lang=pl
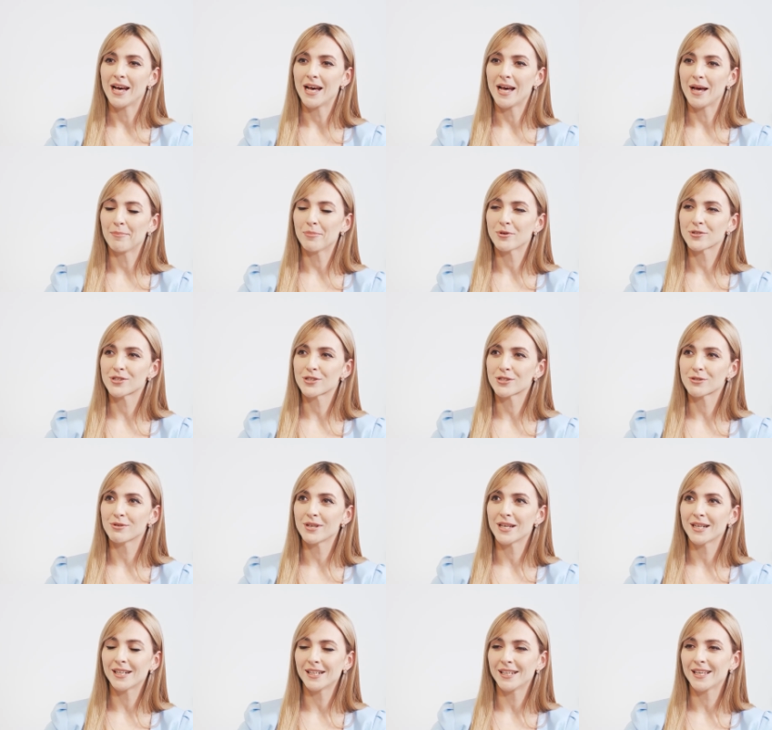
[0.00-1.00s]
e,
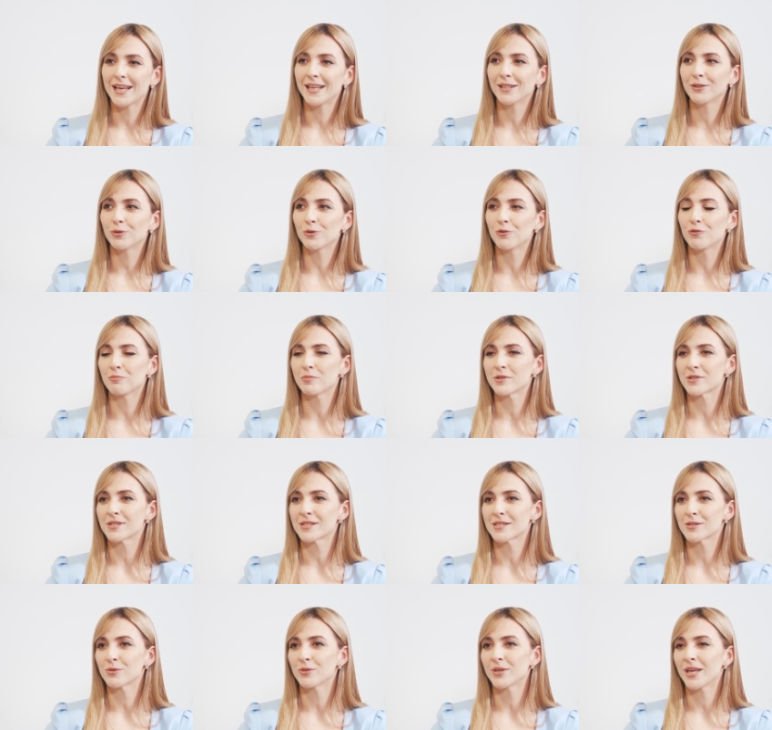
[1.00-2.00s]
pozyskuję klientów,
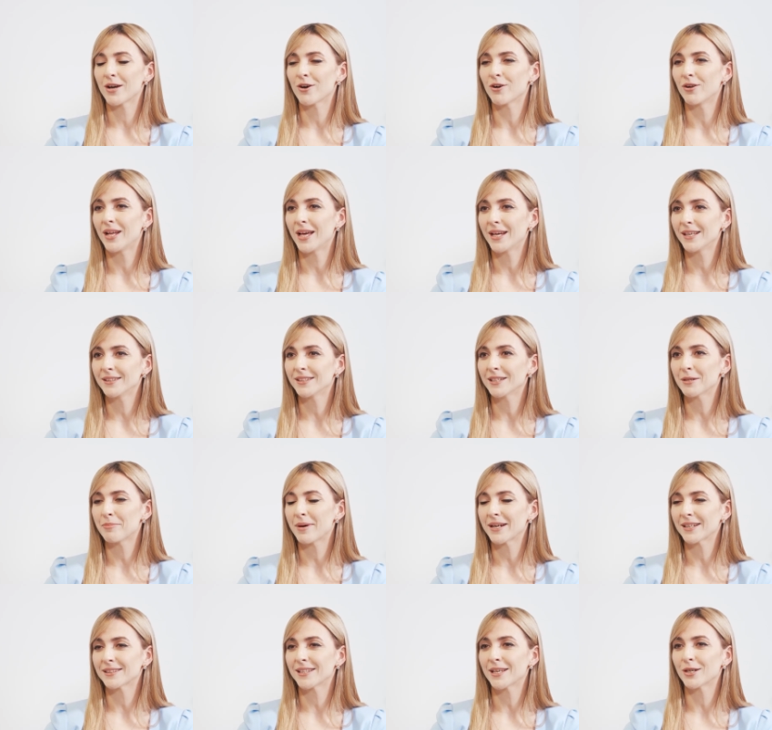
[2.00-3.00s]
pozyskuję kolejnych
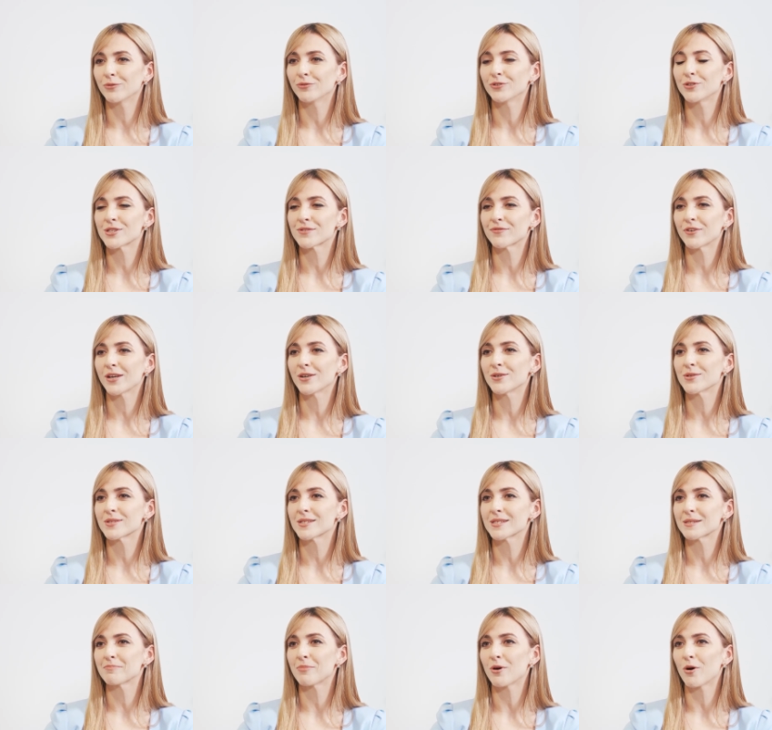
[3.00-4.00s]
partnerów do swojego
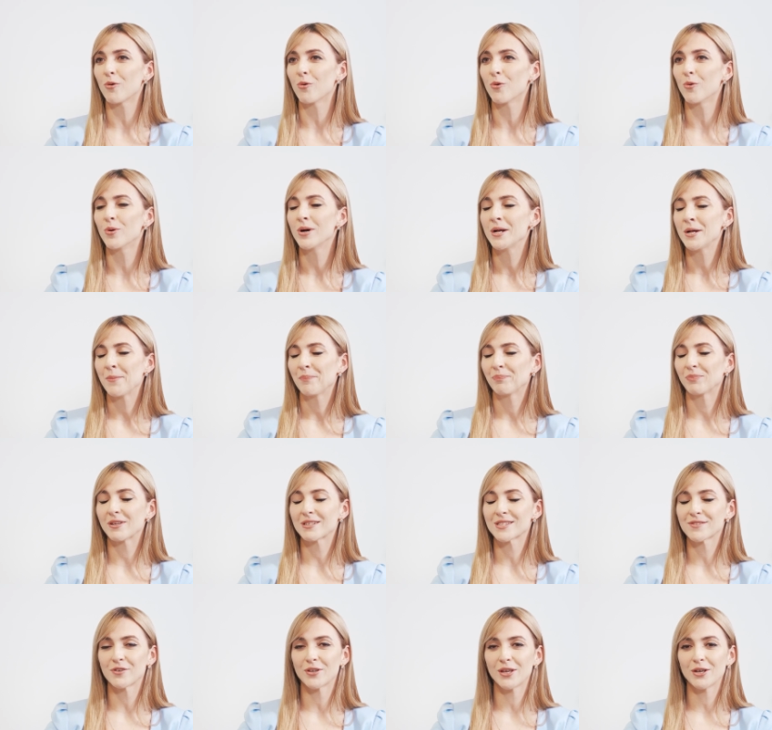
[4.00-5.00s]
zespołu,
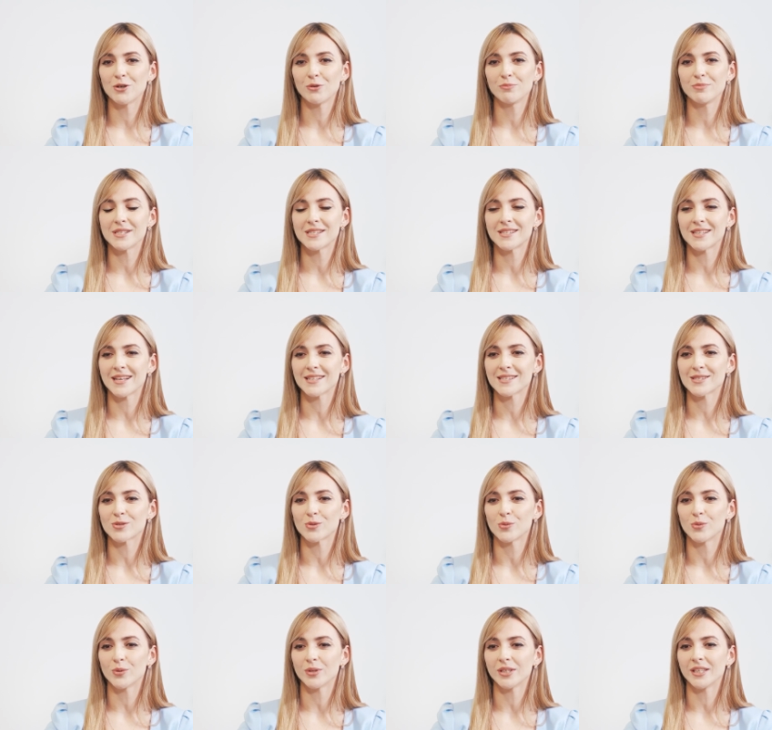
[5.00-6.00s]
do swojego
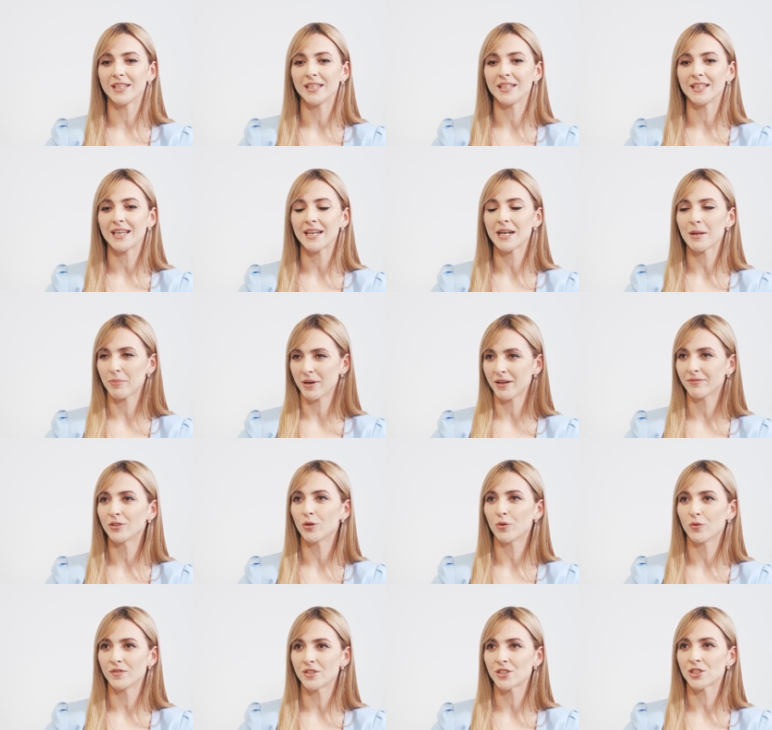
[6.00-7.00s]
biznesu i ja
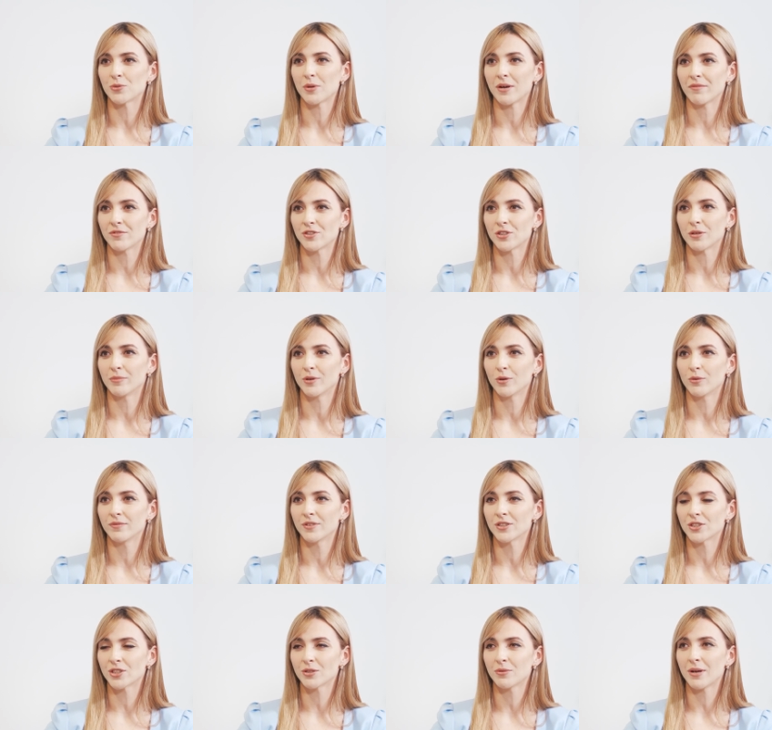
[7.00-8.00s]
naprawdę uwierzyłam w siebie.
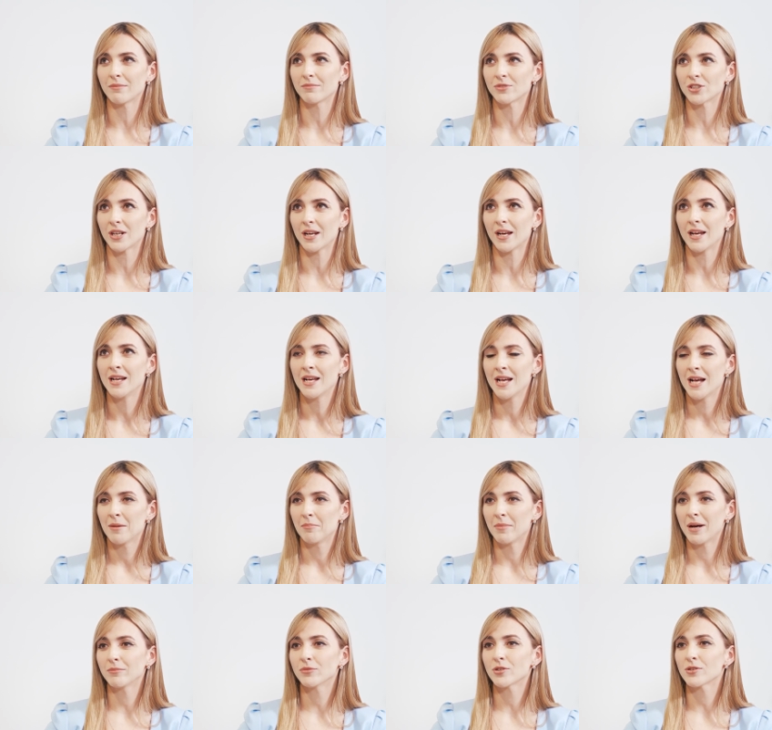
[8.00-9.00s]
Uwierzyłam, że
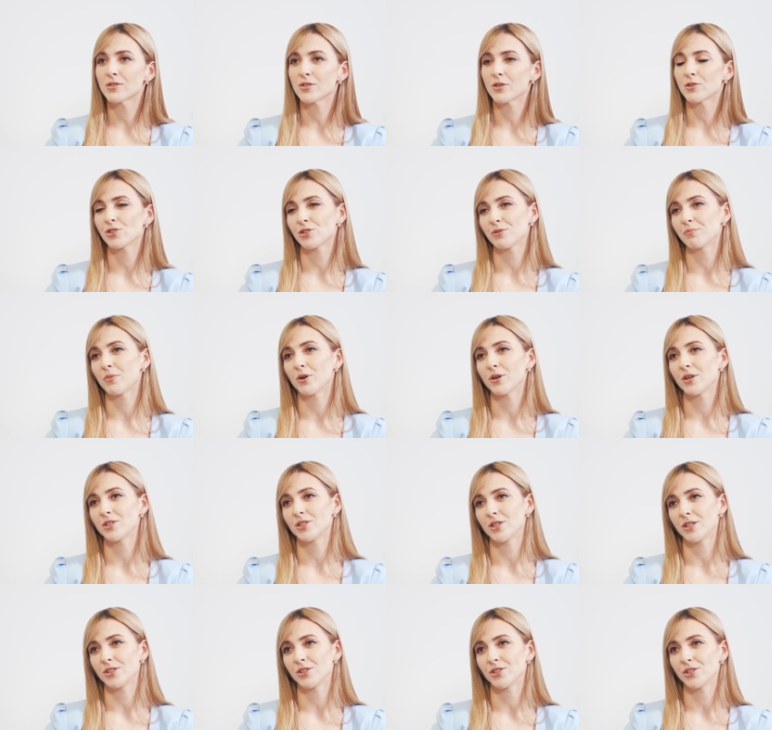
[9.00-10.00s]
mam to coś, czym mogę
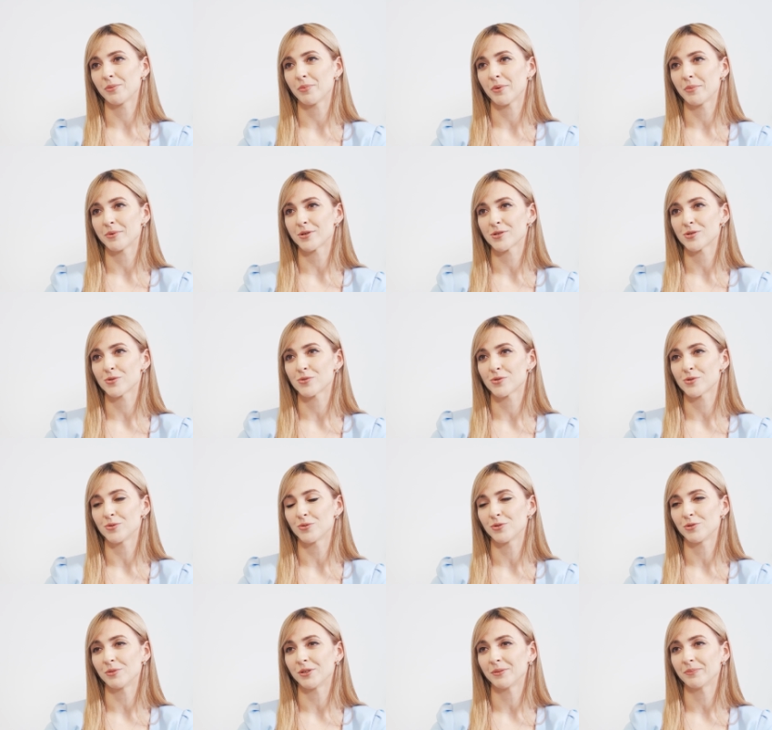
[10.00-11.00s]
dzielić się po prostu z
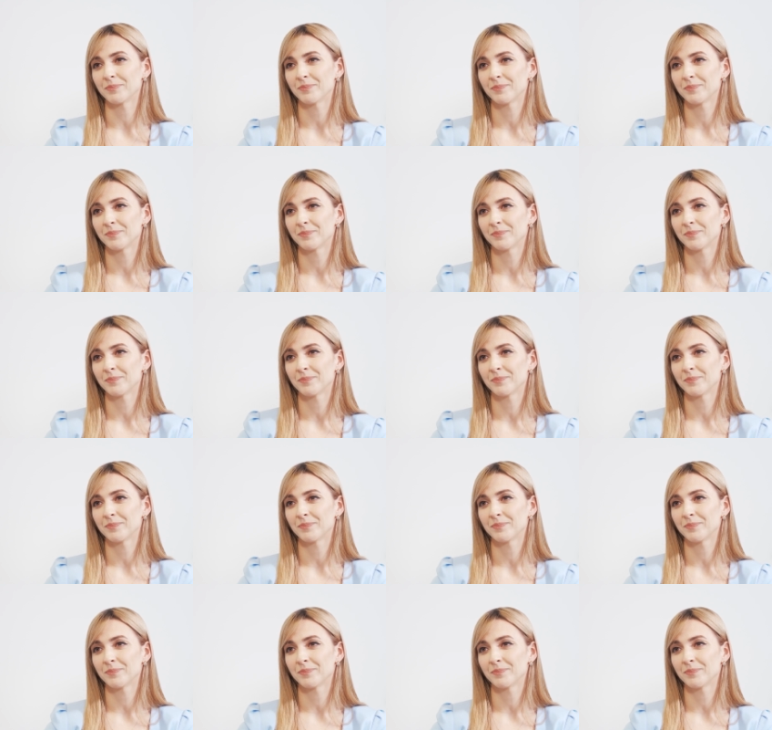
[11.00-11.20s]
ludźmi.